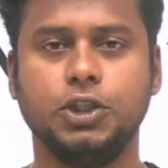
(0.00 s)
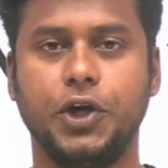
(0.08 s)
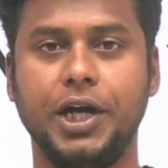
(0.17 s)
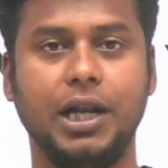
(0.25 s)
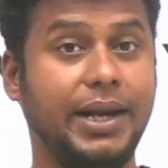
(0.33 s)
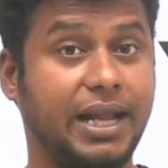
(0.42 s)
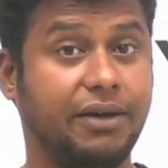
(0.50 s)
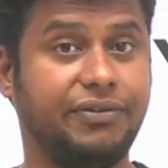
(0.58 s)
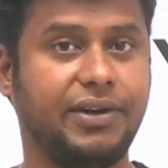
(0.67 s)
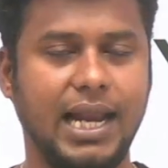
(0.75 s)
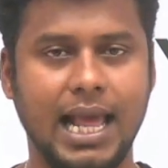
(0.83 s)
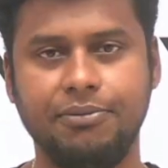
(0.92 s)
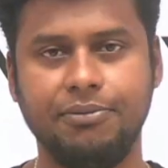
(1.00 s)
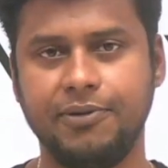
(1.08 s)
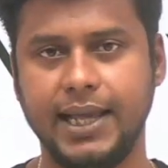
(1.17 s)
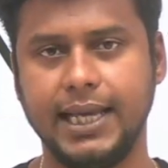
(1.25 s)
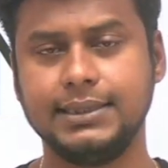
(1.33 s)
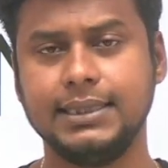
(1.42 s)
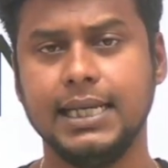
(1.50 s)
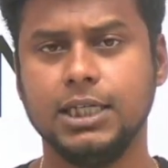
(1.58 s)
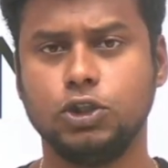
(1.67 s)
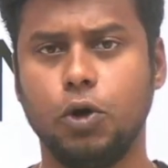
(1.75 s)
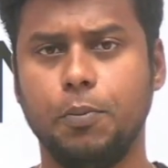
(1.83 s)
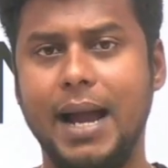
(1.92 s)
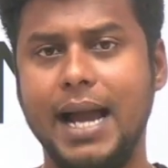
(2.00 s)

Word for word: ஸோ இட் வில் பி டெஃபினெட்லி ஹெல்ப்ஃபுல் ஐ கெஸ் ஸோ